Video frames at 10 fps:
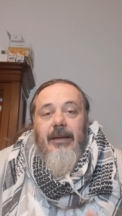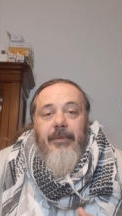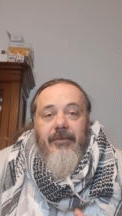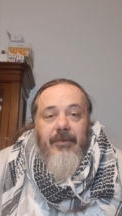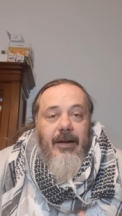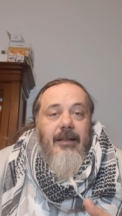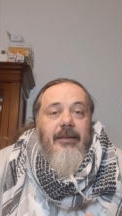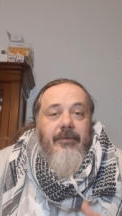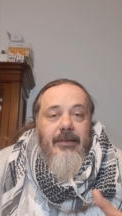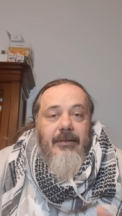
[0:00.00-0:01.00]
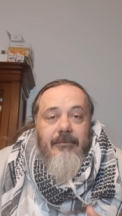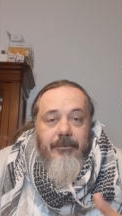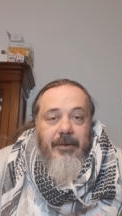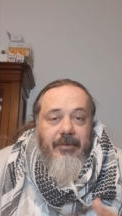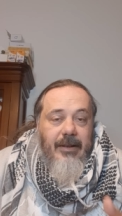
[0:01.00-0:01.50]
per fargli,
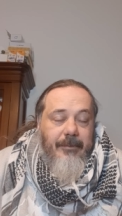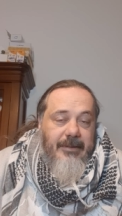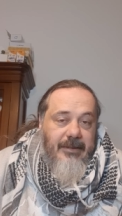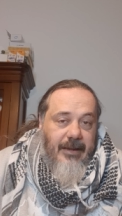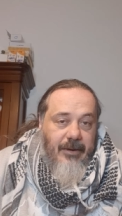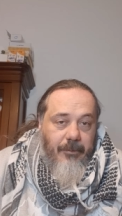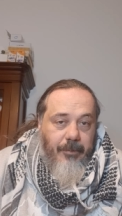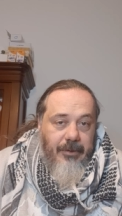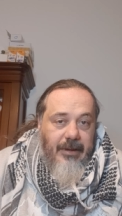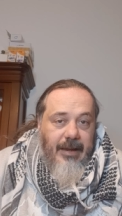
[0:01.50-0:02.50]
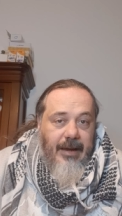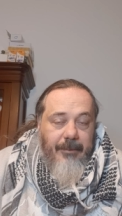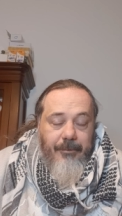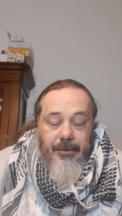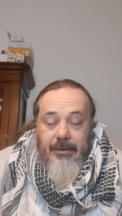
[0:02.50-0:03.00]
per fargli macinare un po' di
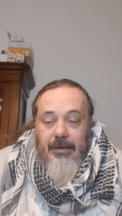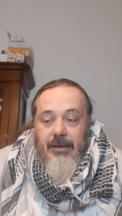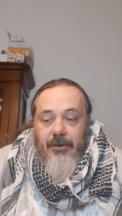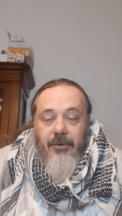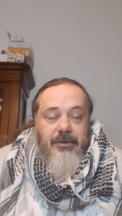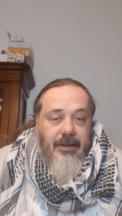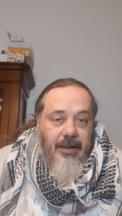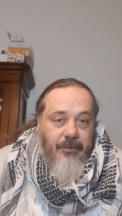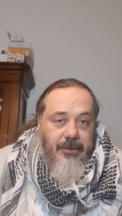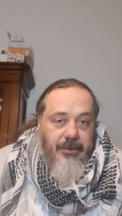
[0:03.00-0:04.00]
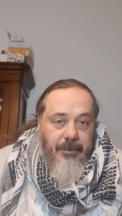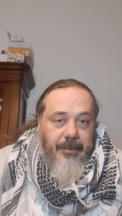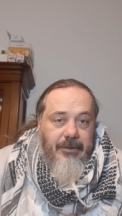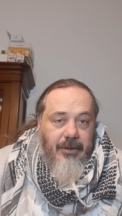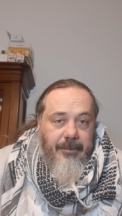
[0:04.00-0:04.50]
campo, cosa che in questo
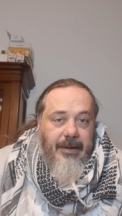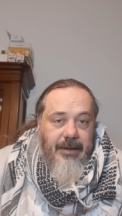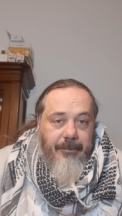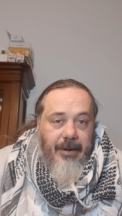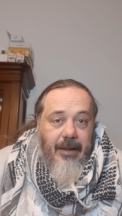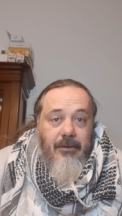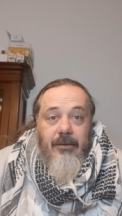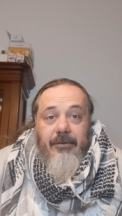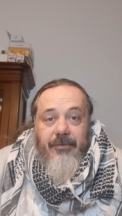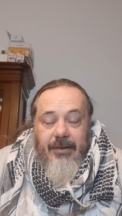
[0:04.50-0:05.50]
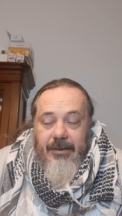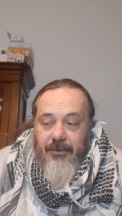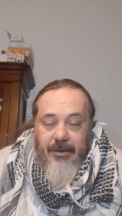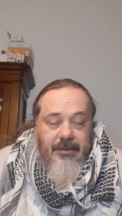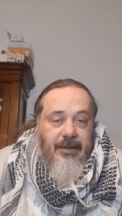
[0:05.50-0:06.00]
momento gli manca parecchio, in effetti
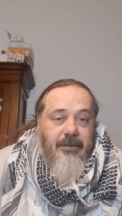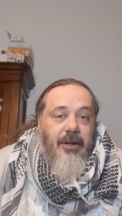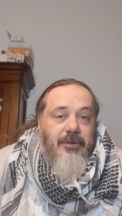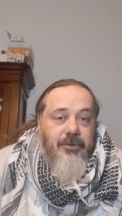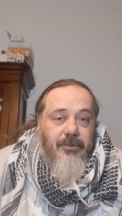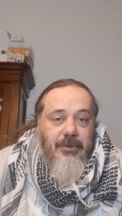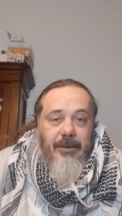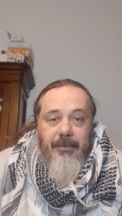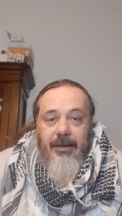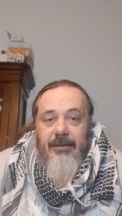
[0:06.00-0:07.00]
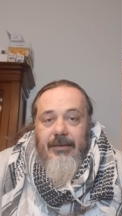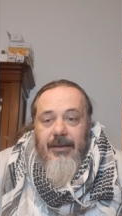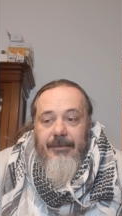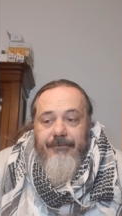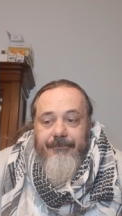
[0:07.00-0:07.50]
non è stato
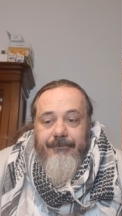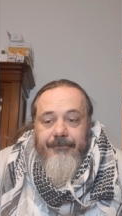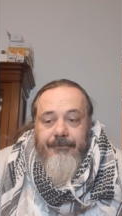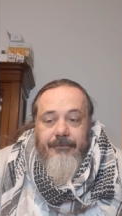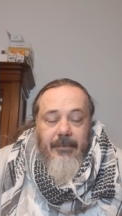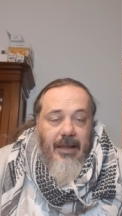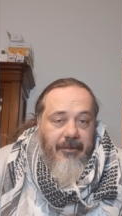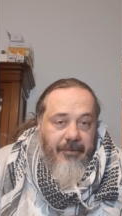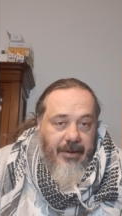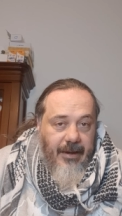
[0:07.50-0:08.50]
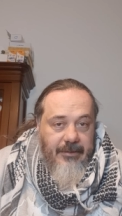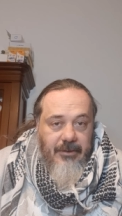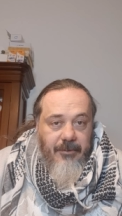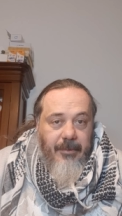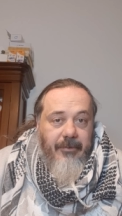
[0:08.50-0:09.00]
assolutamente
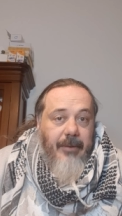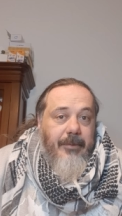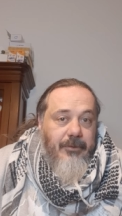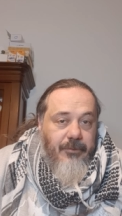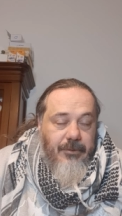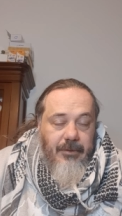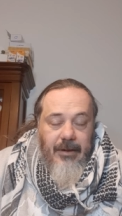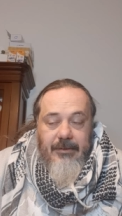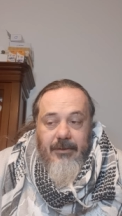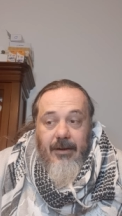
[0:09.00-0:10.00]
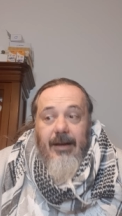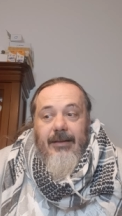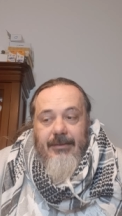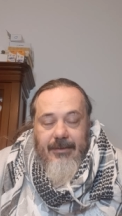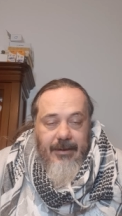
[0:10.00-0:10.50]
efficace come avrebbe dovuto essere,
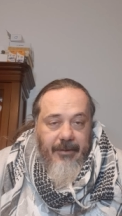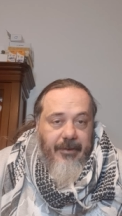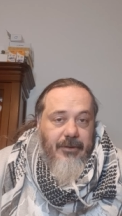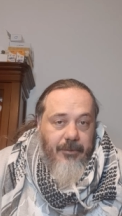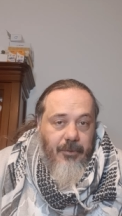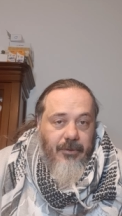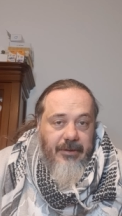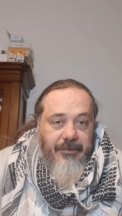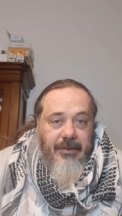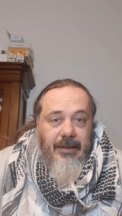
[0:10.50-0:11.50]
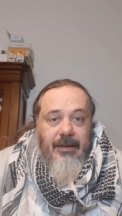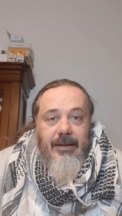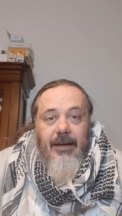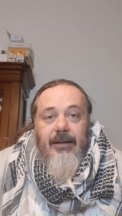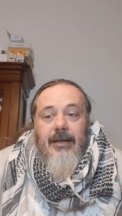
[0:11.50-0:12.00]
anzi ha fatto molta
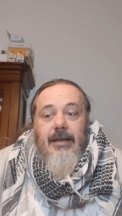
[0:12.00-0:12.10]
fatica